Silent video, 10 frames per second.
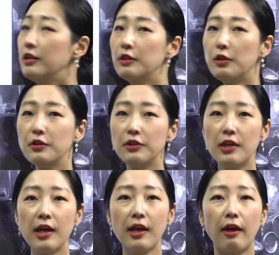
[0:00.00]

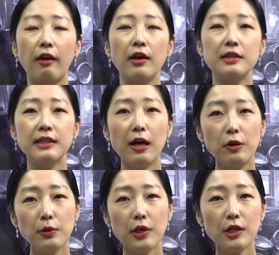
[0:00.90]
그런데
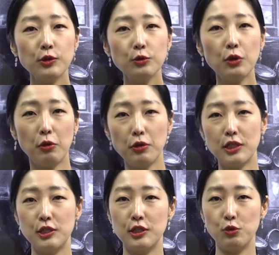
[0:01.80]
사업가도 여러
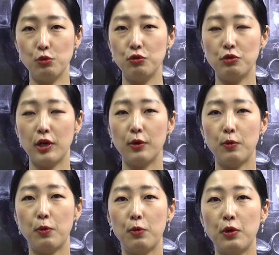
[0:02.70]
가지 종류가
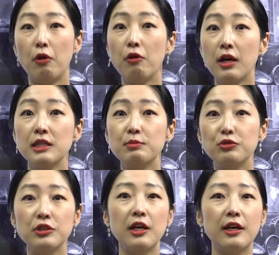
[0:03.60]
있고 여러 가지
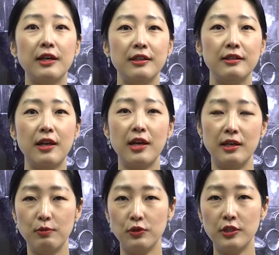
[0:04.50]
분야가 있는데
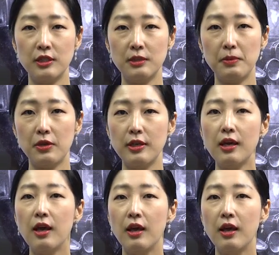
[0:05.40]
이분은 특별히